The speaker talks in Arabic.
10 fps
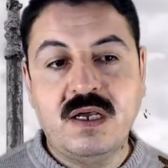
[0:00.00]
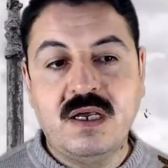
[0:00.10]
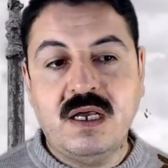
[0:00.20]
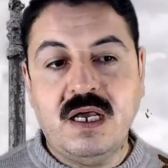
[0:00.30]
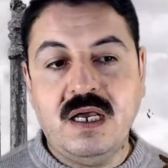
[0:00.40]

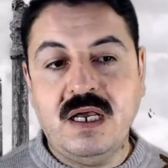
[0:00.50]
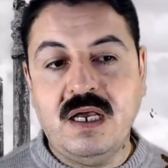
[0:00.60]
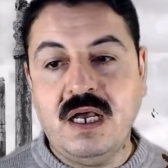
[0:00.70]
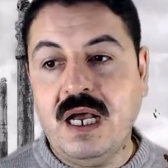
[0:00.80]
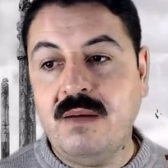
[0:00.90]
آه،
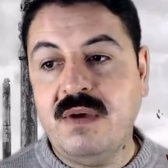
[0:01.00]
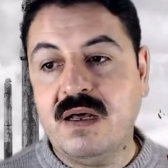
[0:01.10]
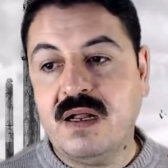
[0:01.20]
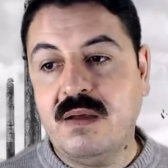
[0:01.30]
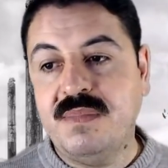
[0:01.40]

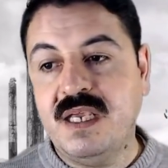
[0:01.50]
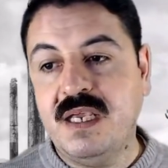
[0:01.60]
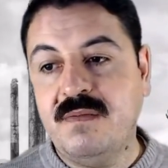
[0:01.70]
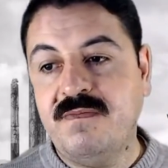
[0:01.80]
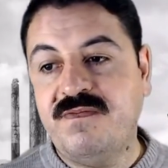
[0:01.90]
أمر
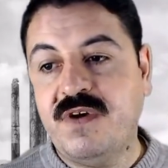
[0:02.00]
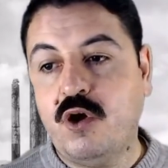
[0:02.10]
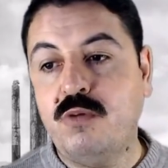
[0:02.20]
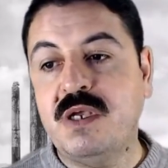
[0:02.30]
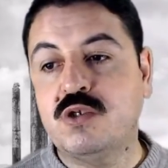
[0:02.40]
بهم
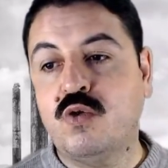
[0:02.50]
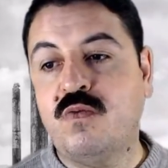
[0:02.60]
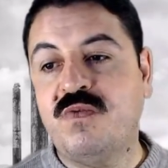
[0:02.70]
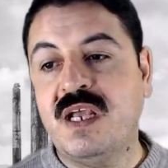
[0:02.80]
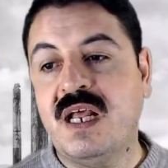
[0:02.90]
فحبسوا
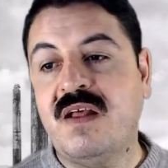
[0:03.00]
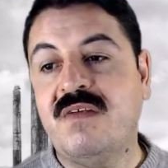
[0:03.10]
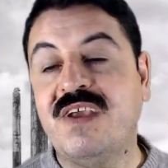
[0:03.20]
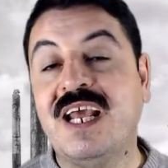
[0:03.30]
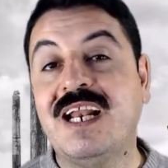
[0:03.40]
في
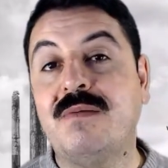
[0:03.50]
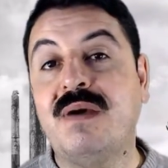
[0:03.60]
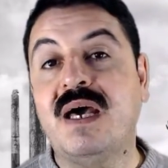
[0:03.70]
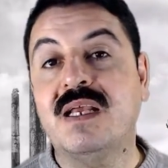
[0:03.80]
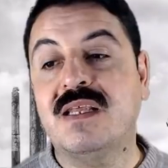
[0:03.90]
ليلة
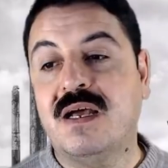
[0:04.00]
باردة